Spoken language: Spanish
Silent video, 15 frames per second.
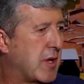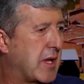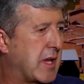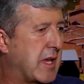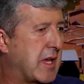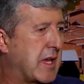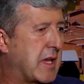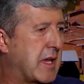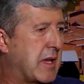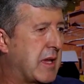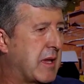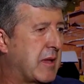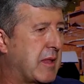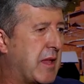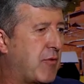
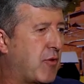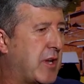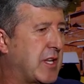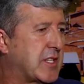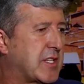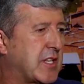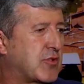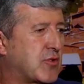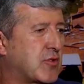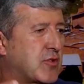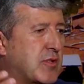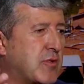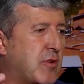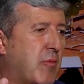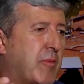eh, dándoles
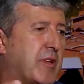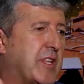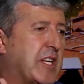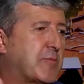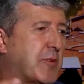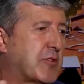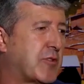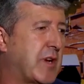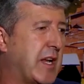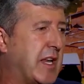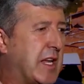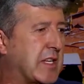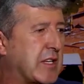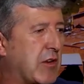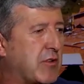esos nombres de las
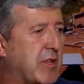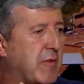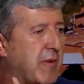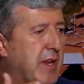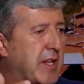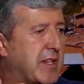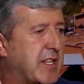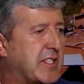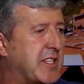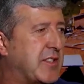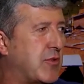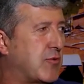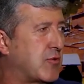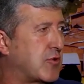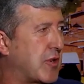personalidades a las diferentes
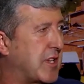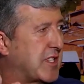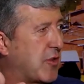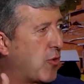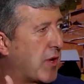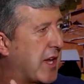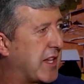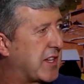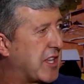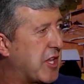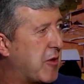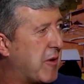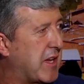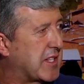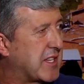instituciones
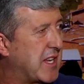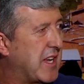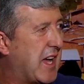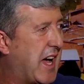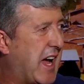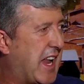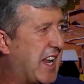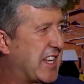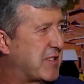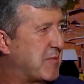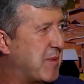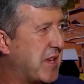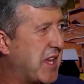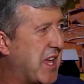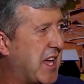educativas, a
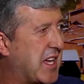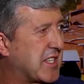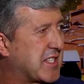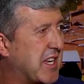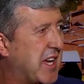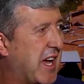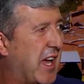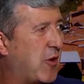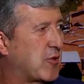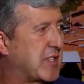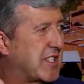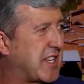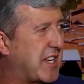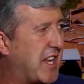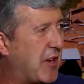las vías, a los
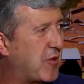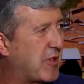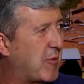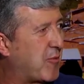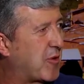escenarios pues.